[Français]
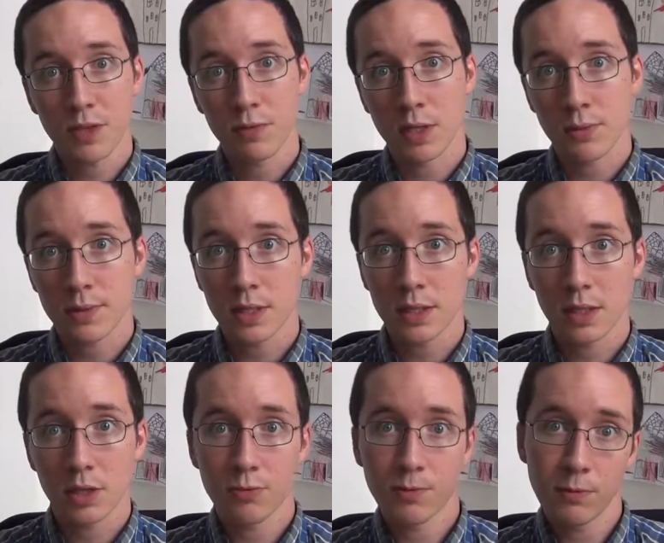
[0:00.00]
vous annoncer, c'est
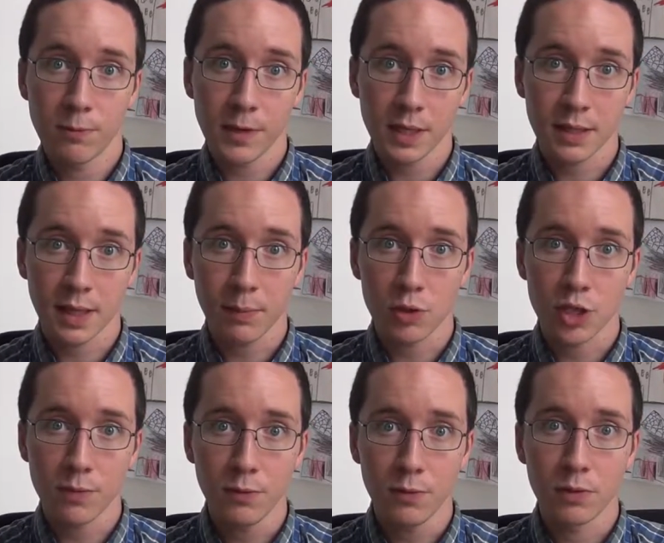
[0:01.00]
que je vais vous faire très
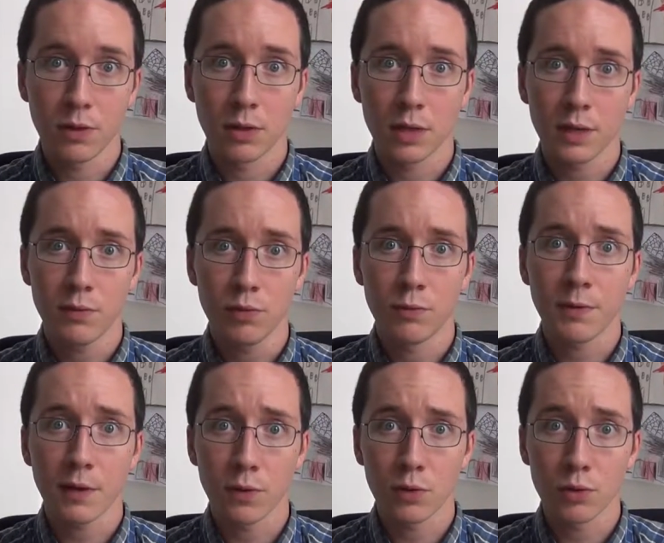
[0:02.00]
prochainement une review du
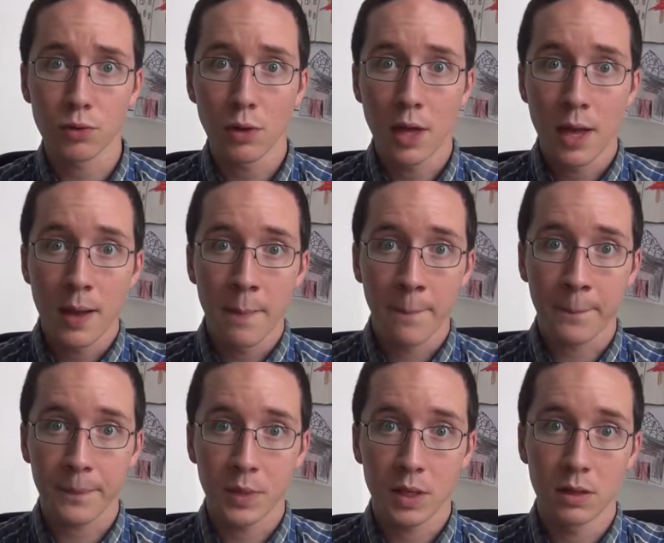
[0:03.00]
Fairphone 2
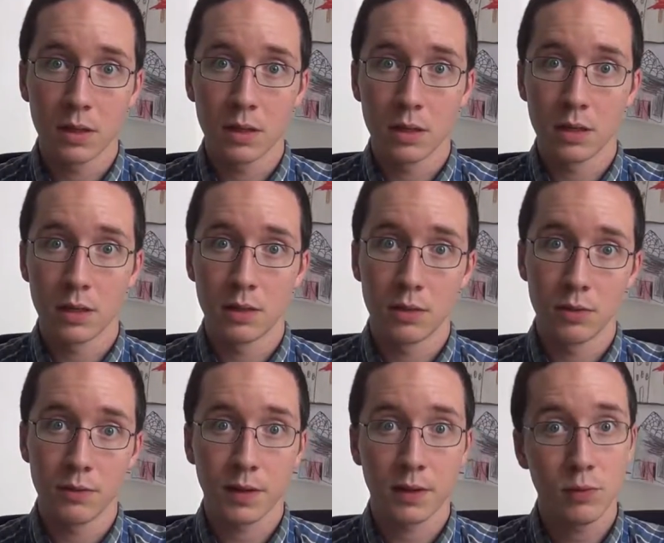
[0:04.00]
euh,
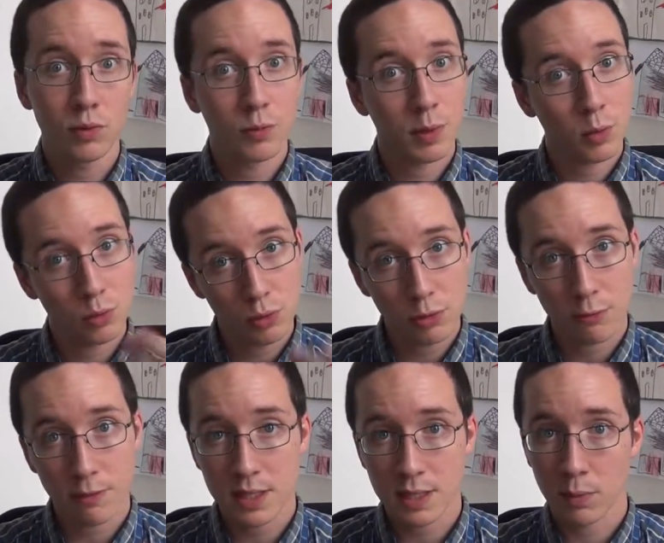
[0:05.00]
une review numéro 2 en
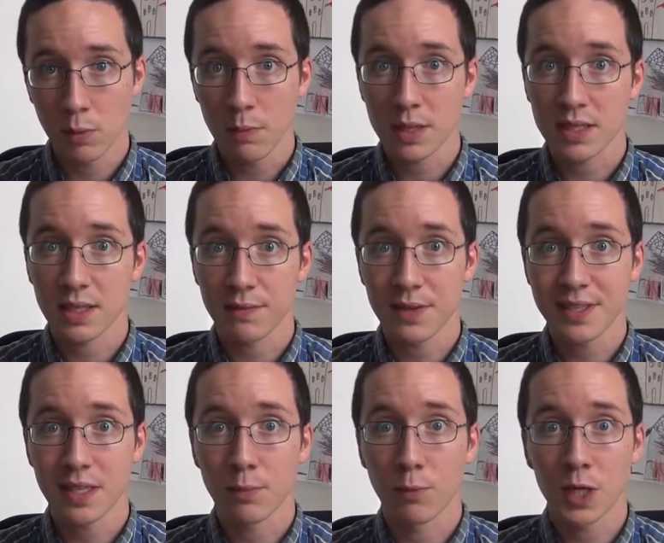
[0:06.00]
fait simplement parce que ça fait
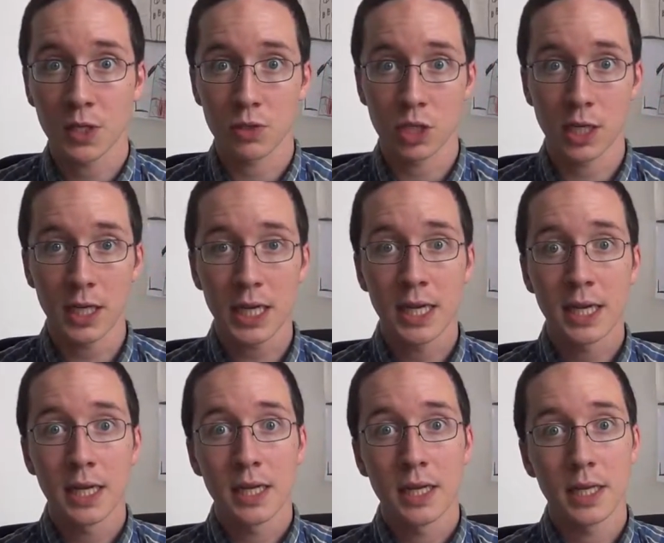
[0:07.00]
7 mois que je l'ai
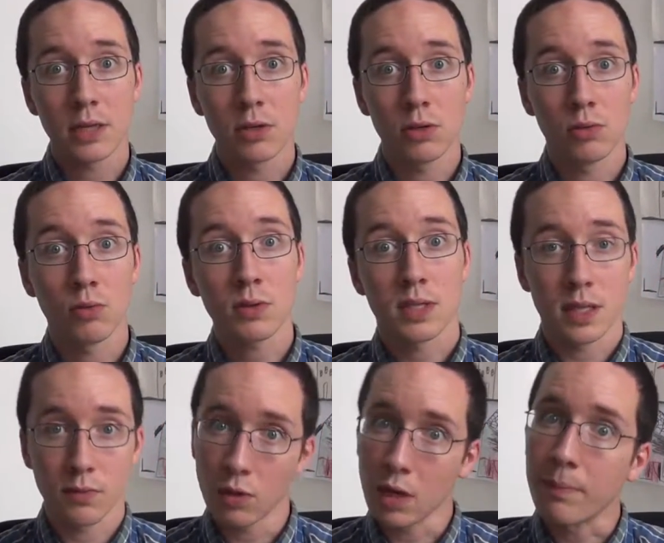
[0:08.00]
et que donc
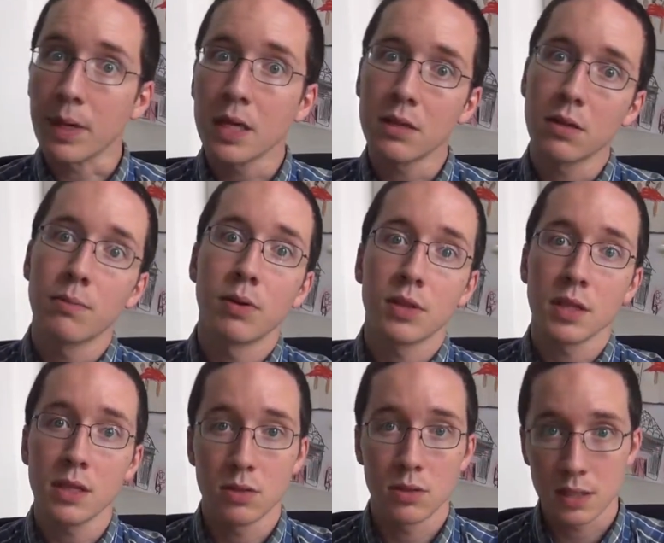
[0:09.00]
ça vaut la peine
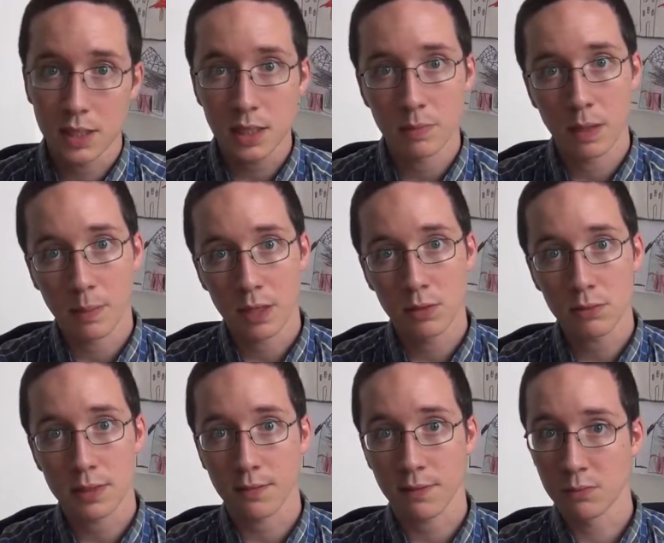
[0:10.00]
peut-être de se dire bah maintenant
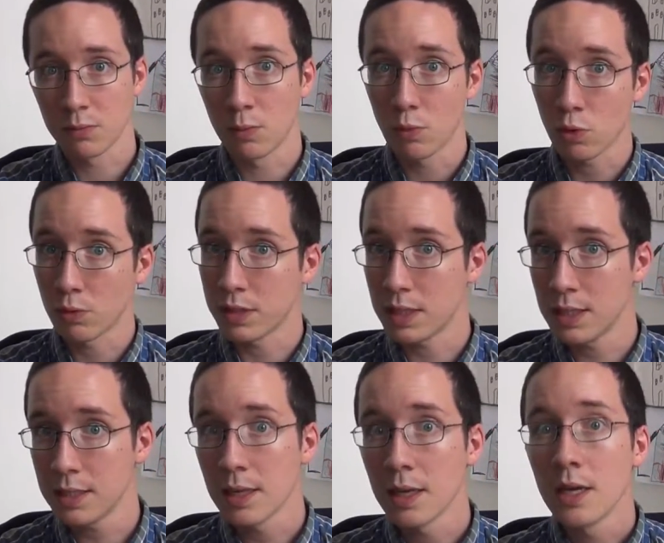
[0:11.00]
que ça fait un moment qu'on utilise